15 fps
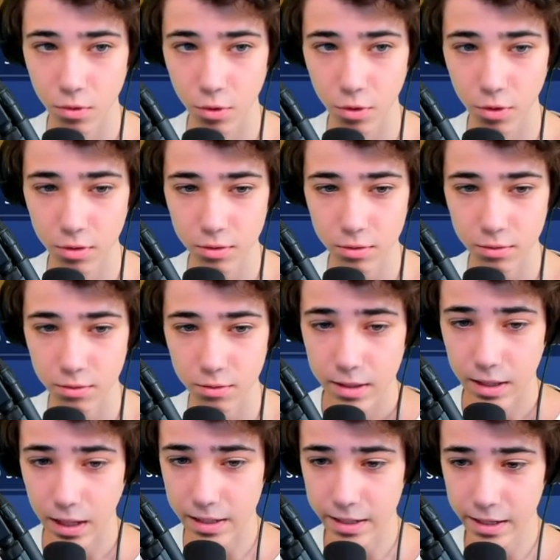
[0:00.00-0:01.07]
Ja.
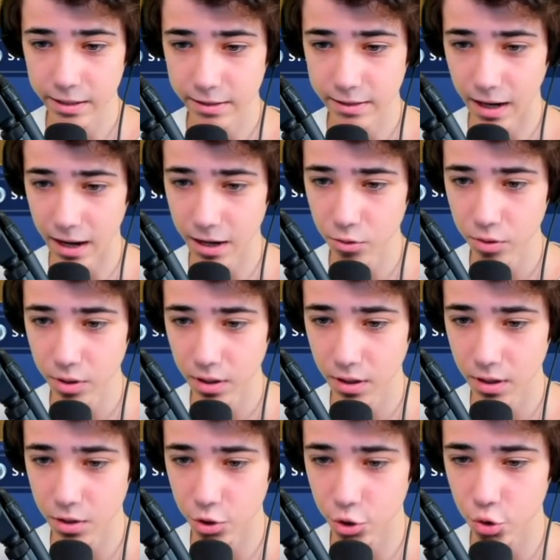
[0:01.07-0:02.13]
Dann hier die Tarnung
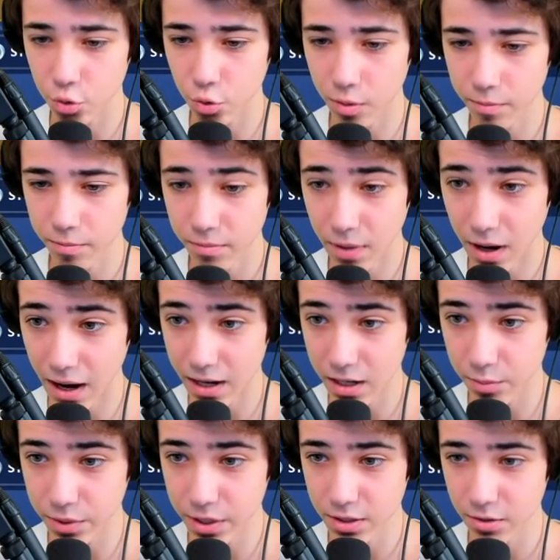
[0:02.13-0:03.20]
Sturm,
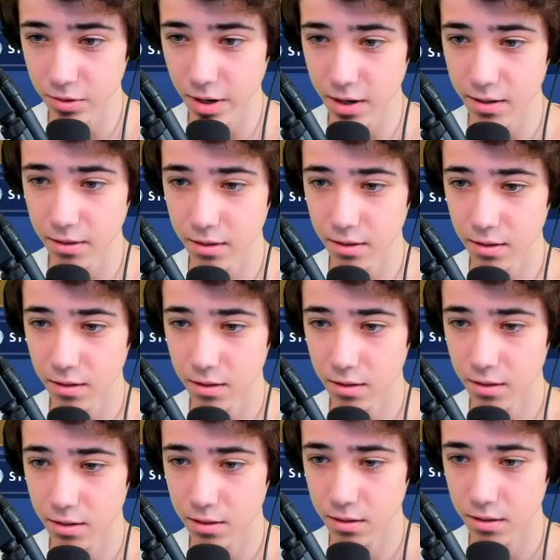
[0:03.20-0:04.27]
animiert sogar.
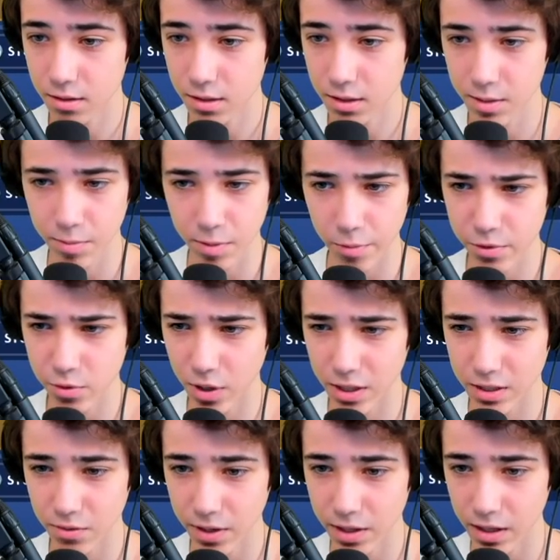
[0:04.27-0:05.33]
Es gibt, glaube ich, nur
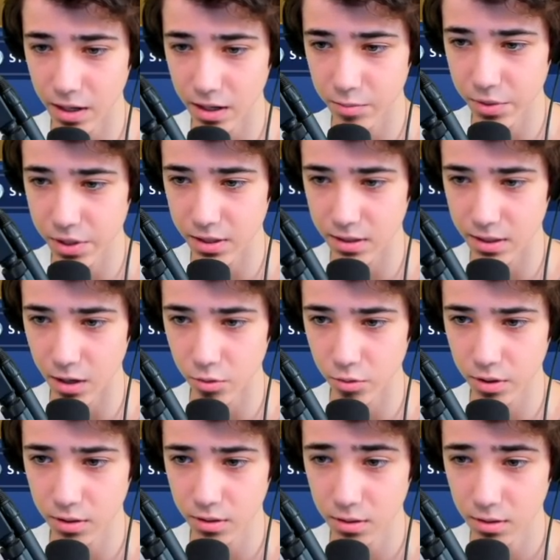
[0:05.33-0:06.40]
ganz wenige animierte
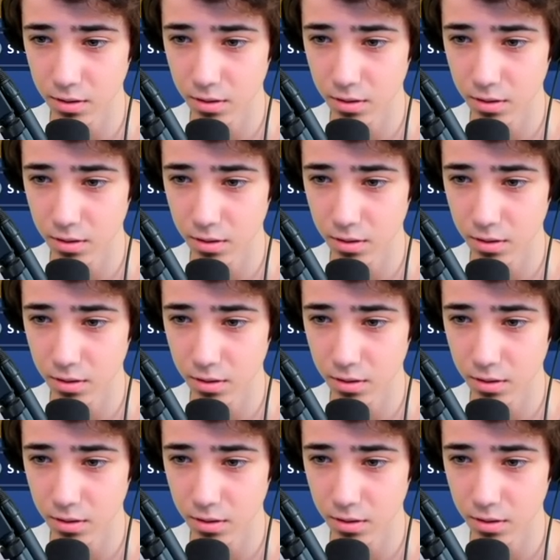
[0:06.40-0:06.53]
Tarnungen.